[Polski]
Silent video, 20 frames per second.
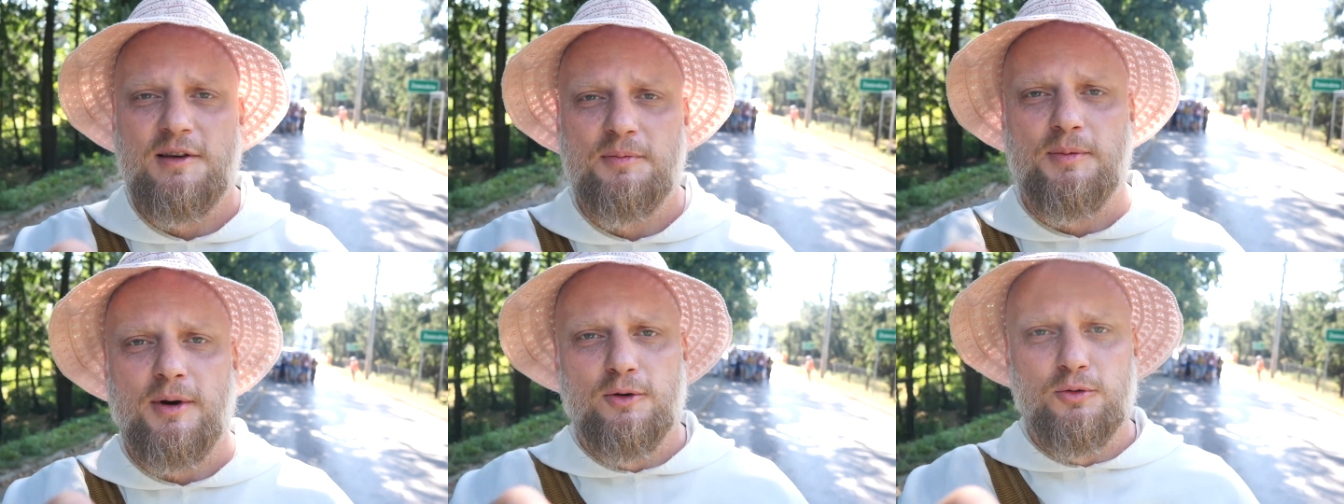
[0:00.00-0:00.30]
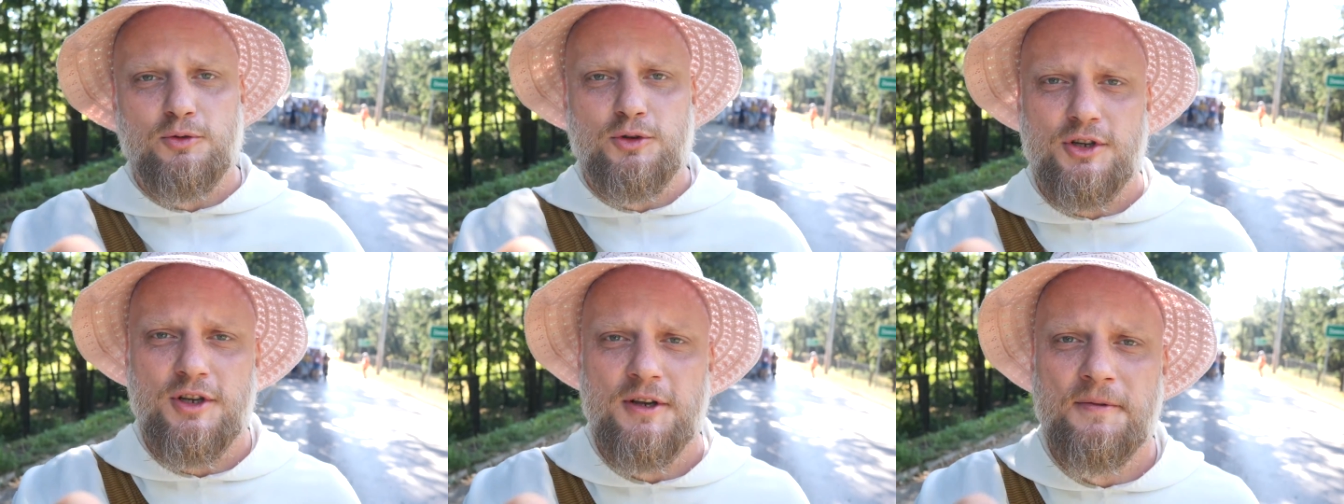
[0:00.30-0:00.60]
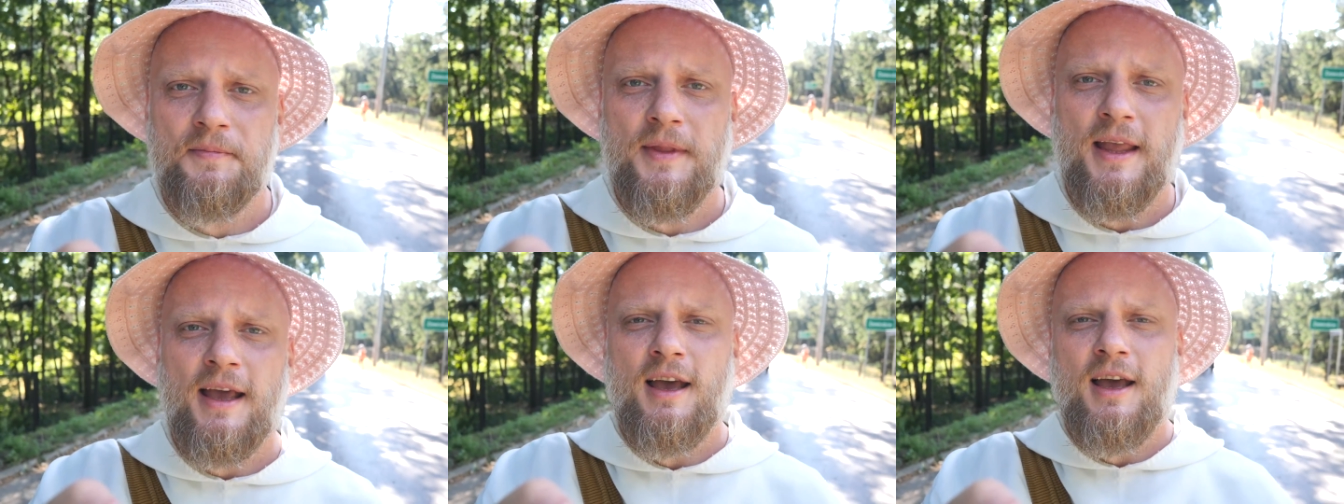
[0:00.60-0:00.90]
ekipa ludzi.
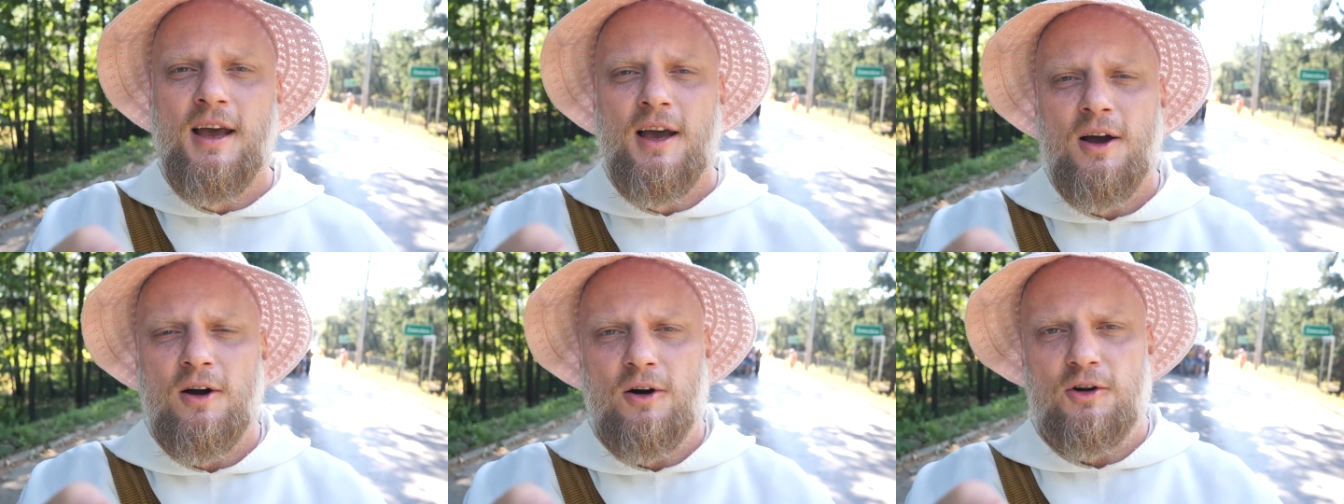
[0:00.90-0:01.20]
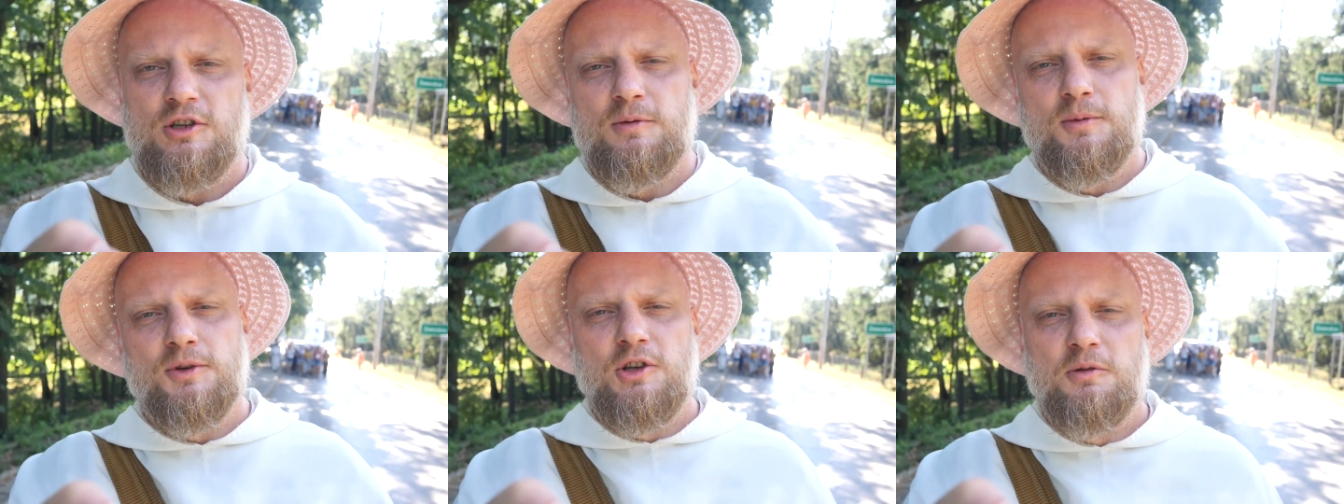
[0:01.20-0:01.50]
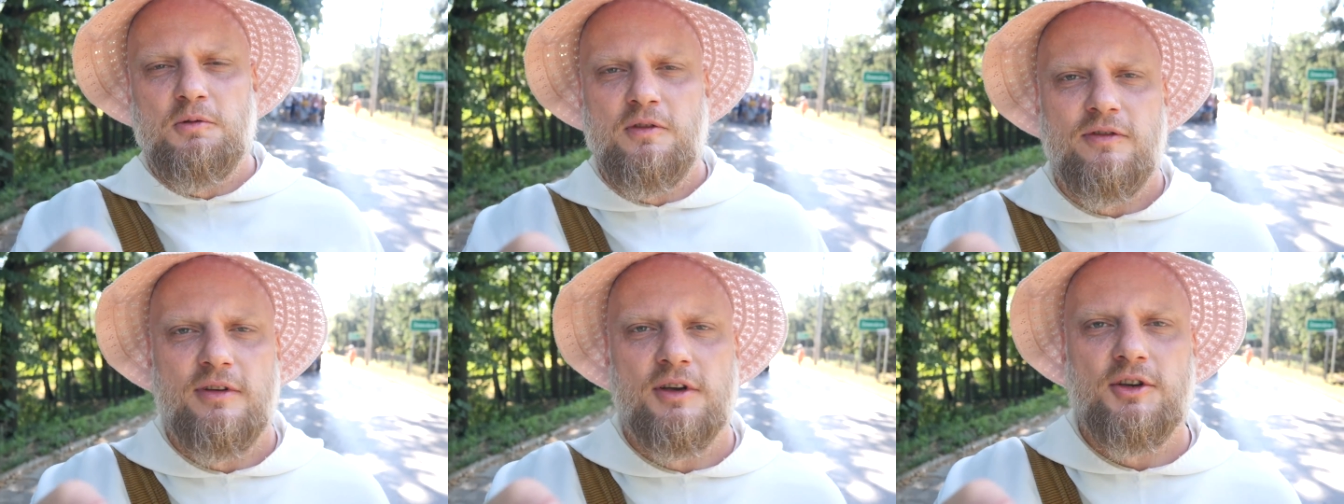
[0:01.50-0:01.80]
Chodzimy
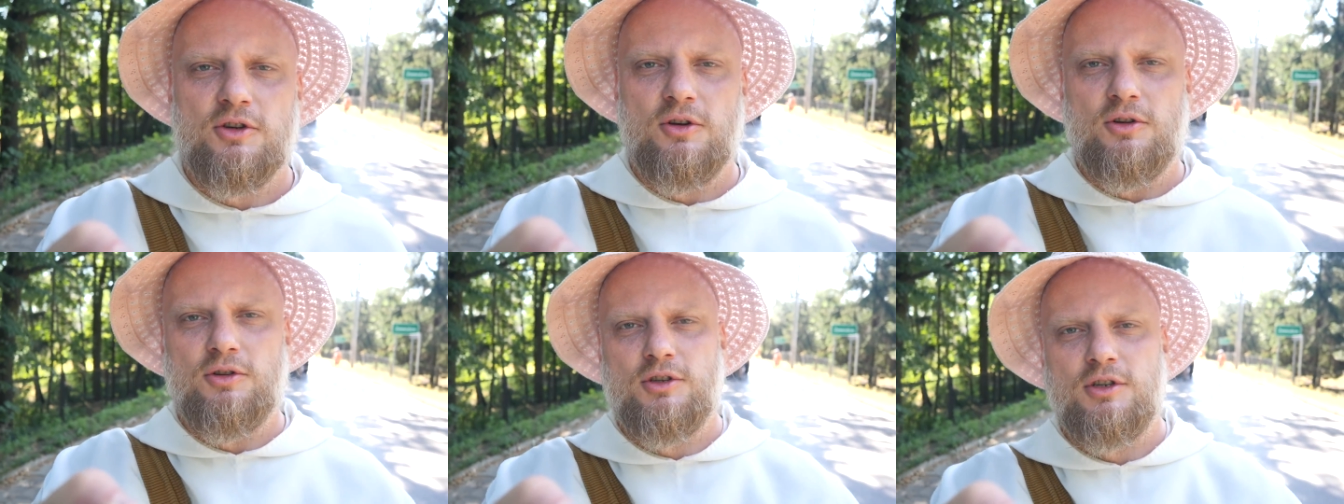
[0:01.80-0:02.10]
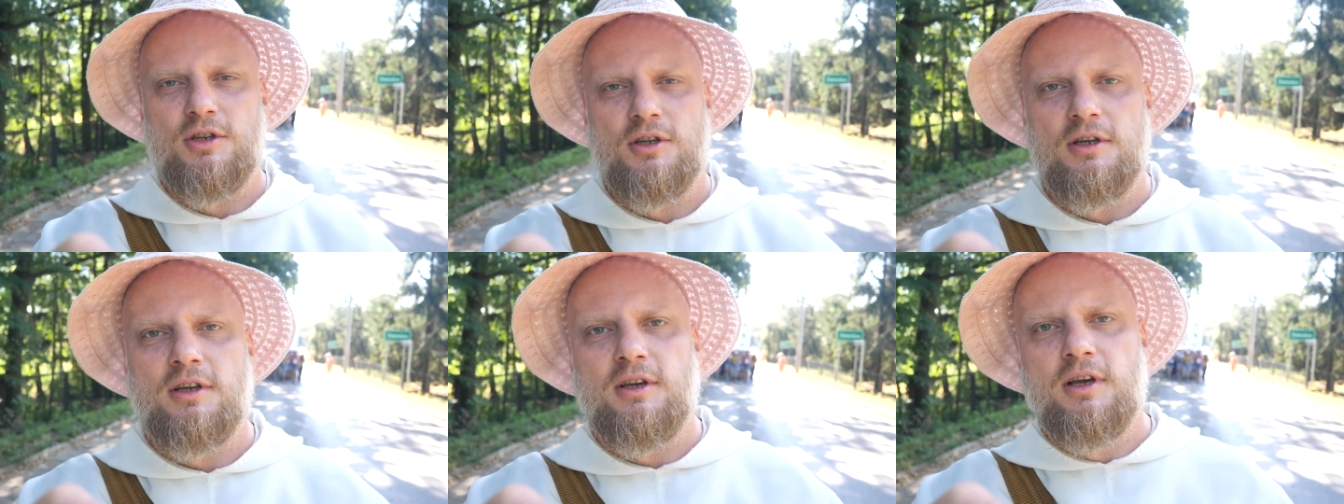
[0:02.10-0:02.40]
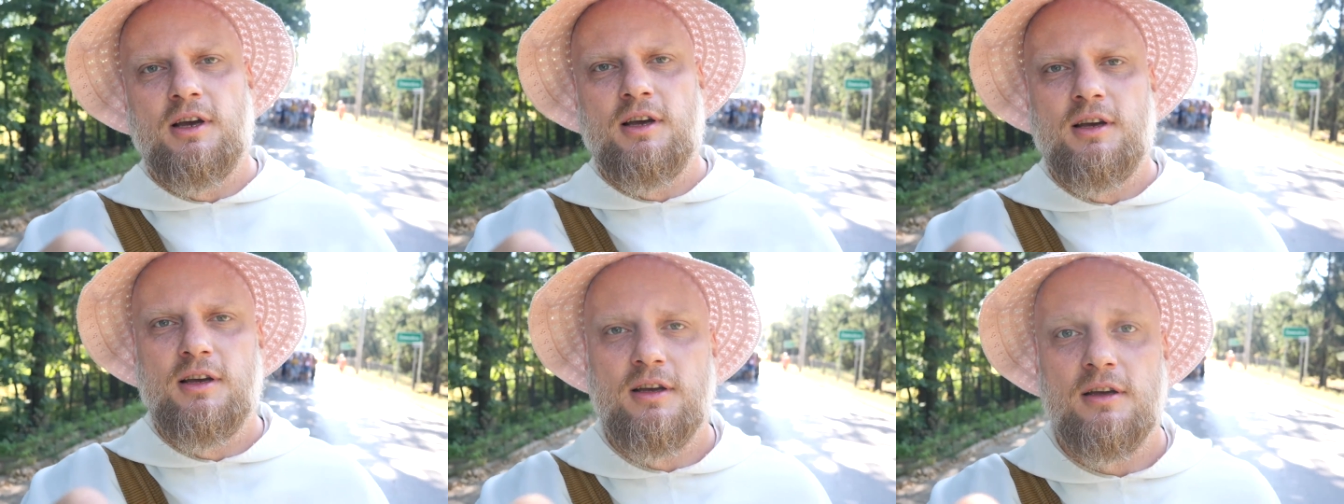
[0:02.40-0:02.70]
sobie w
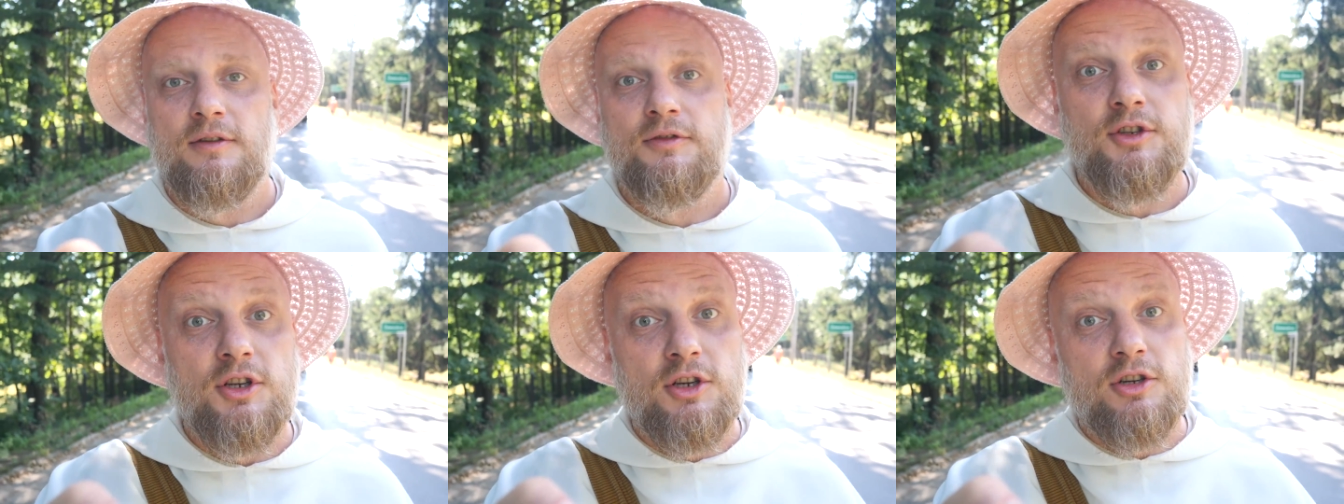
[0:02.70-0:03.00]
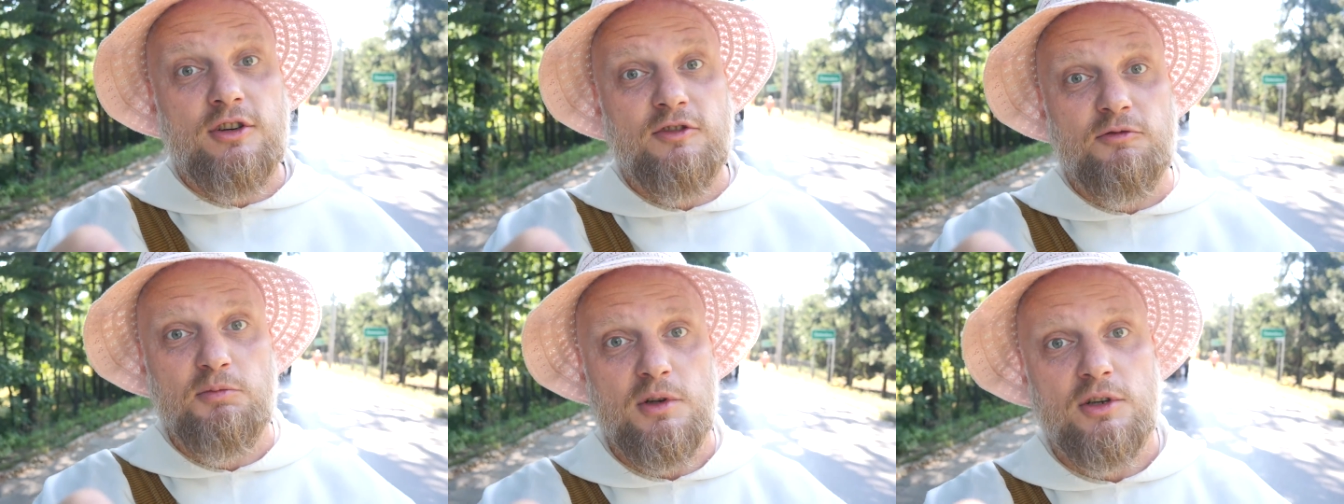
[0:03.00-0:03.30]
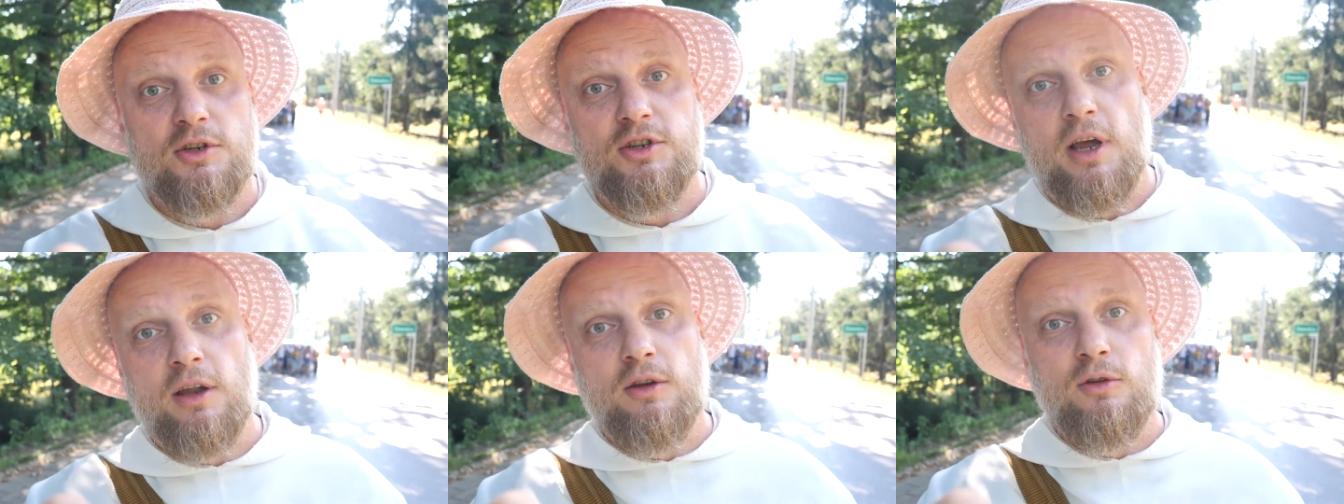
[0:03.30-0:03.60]
większości y, w ciszy, w
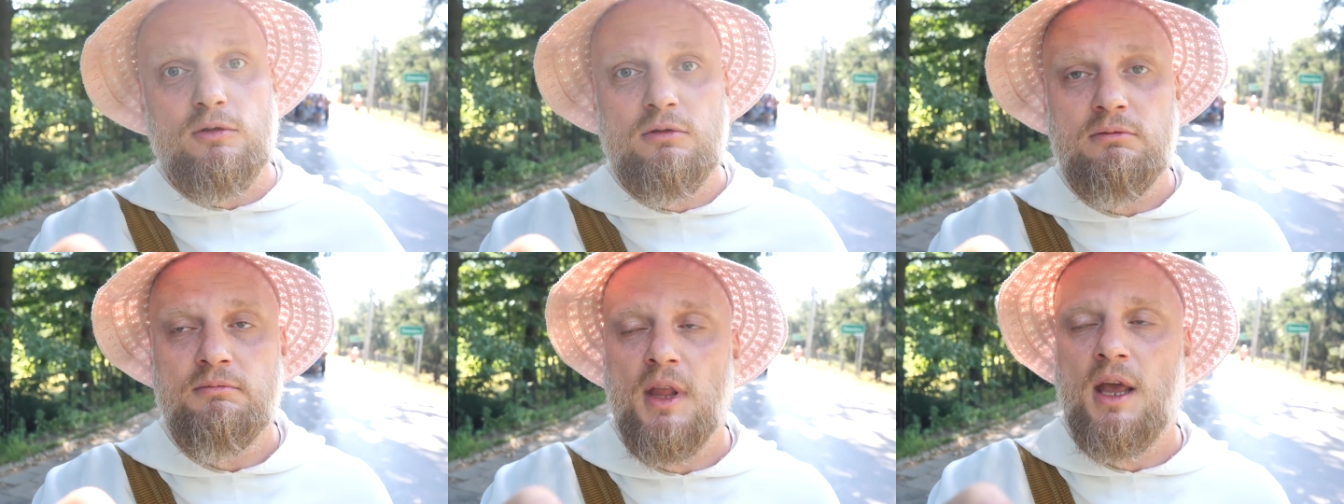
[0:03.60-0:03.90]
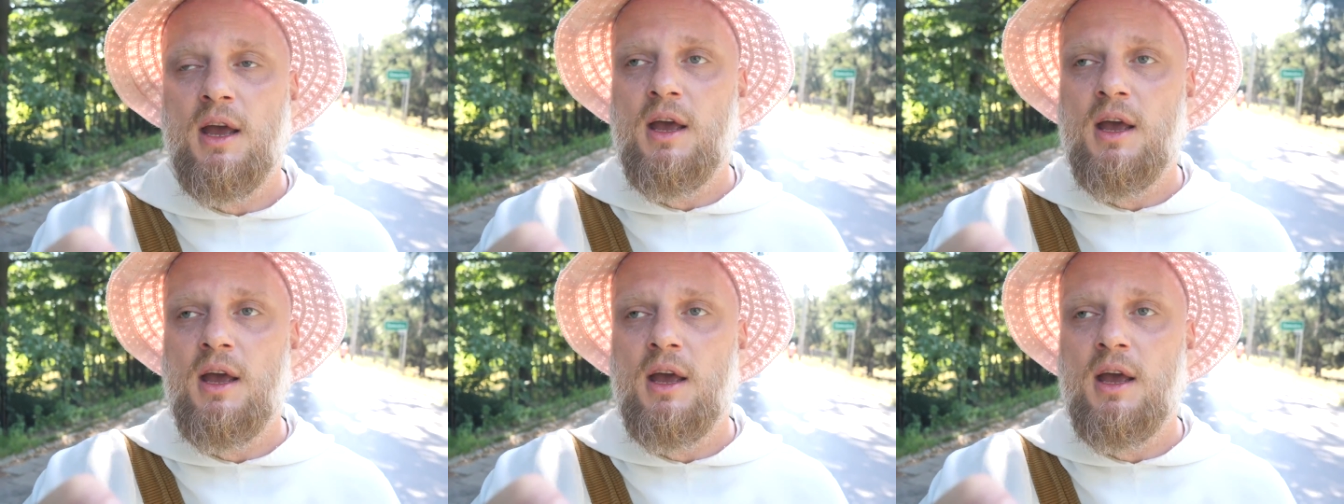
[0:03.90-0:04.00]
milczeniu.